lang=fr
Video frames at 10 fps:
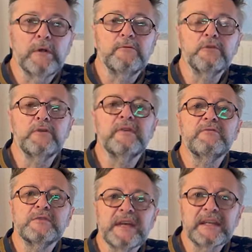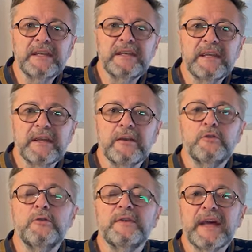Vous devez vous acquitter
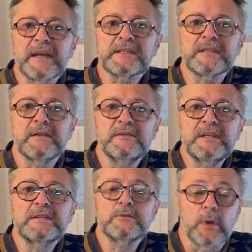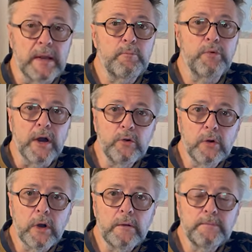d'une taxe dite sur les poids
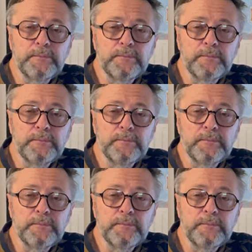lourds,